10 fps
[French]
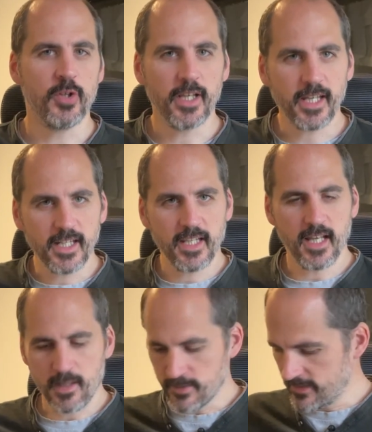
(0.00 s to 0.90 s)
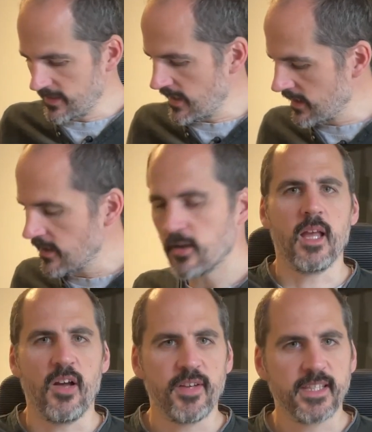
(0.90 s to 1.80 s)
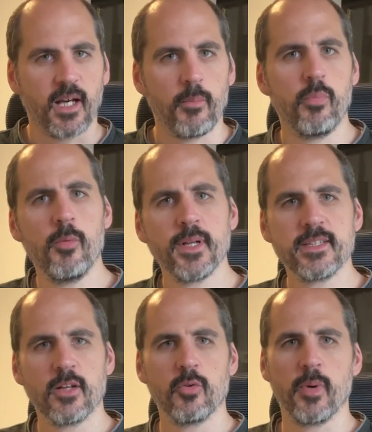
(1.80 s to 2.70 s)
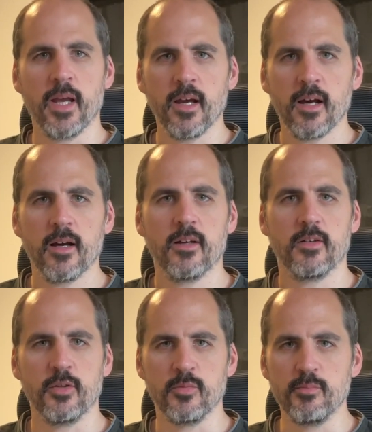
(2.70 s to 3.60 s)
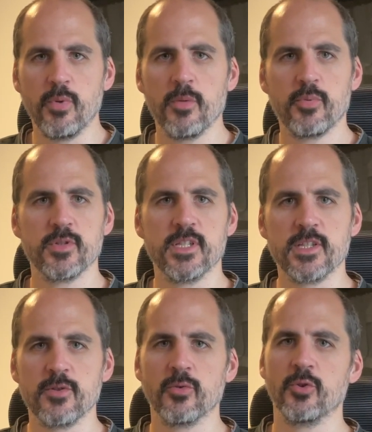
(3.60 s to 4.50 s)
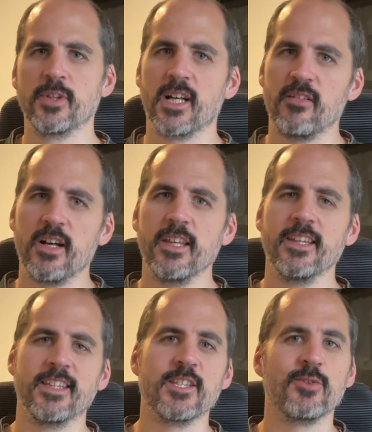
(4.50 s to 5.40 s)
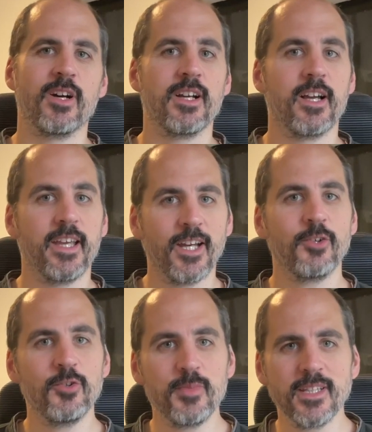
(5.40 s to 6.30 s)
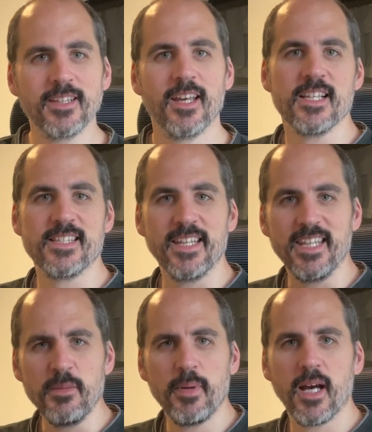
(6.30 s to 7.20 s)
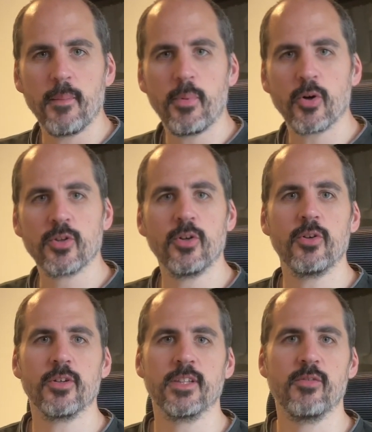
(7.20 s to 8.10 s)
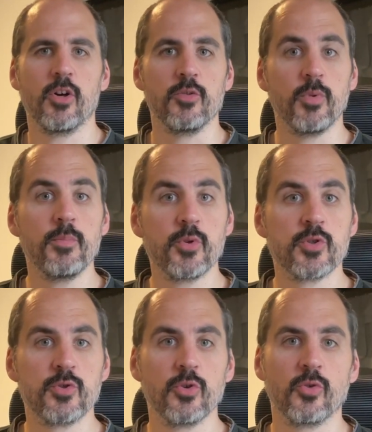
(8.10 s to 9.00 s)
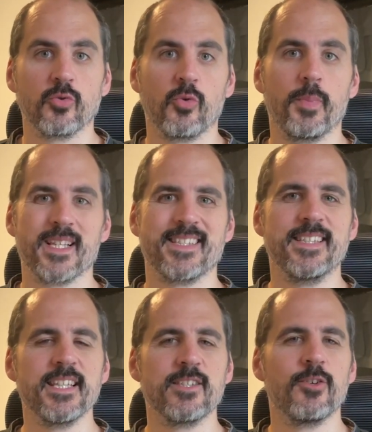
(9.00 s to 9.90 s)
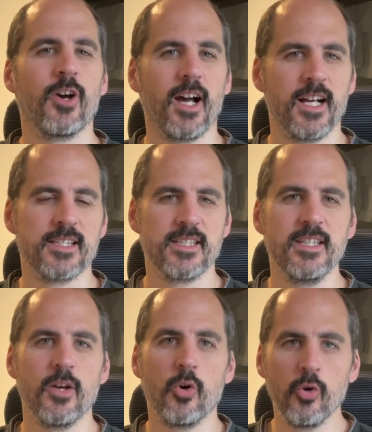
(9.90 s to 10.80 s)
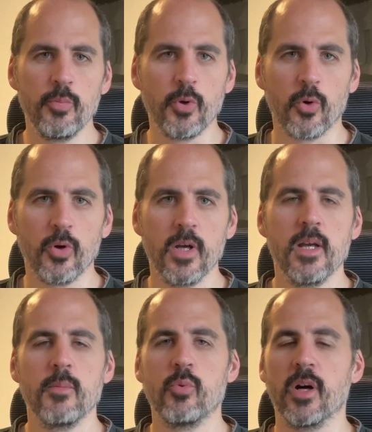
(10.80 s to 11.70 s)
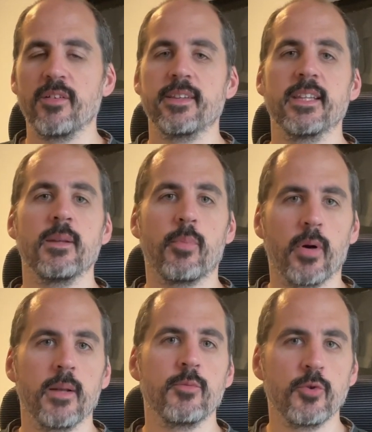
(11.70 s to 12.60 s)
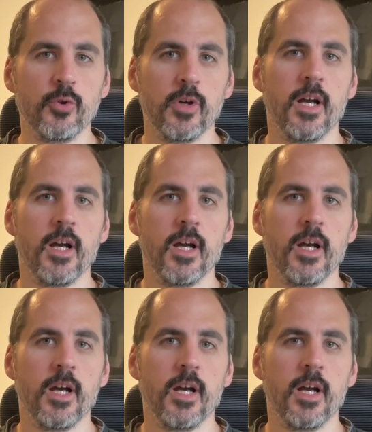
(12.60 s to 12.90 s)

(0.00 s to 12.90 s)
l'ai réglé à ma taille avec un bon maintien lombaire, une bonne position de travail qui sera ergonomique. C'est hyper important d'avoir une bonne posture quand on passe des heures assis au bureau pour éviter des problèmes de dos.